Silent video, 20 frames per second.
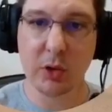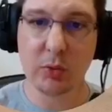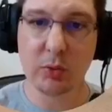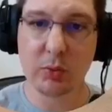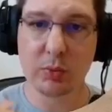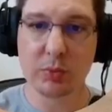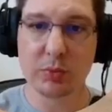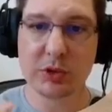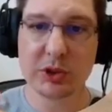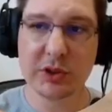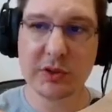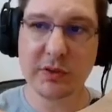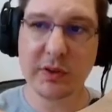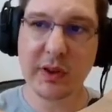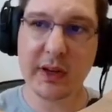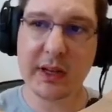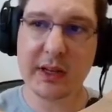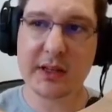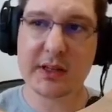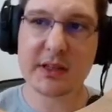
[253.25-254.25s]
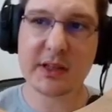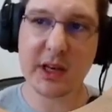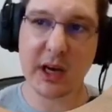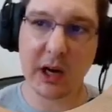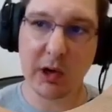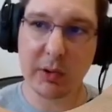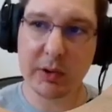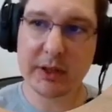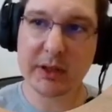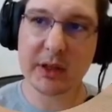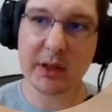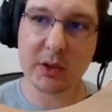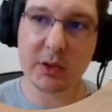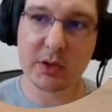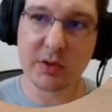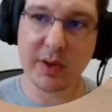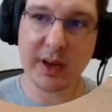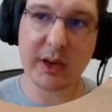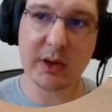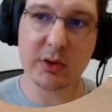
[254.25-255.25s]
um diferencial entre
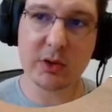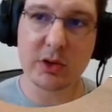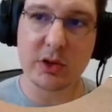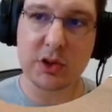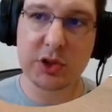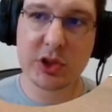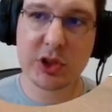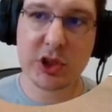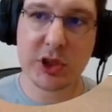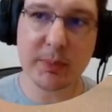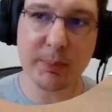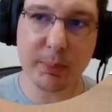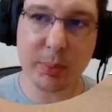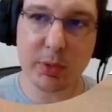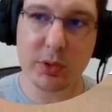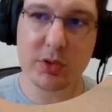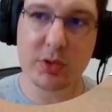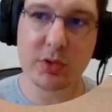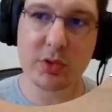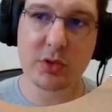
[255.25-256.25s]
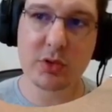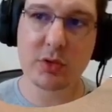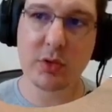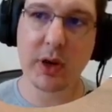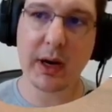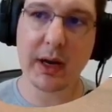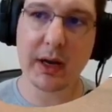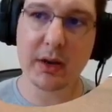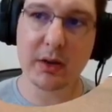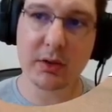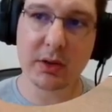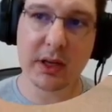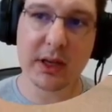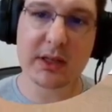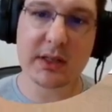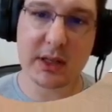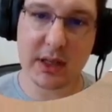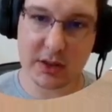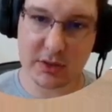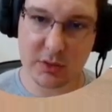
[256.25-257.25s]
os vários tipos de usuário que
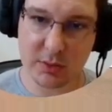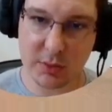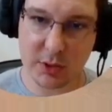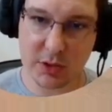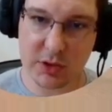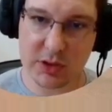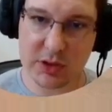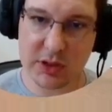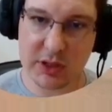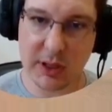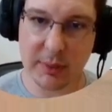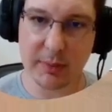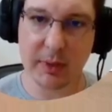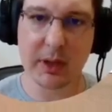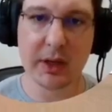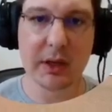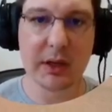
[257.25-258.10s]
acessa o meu sistema.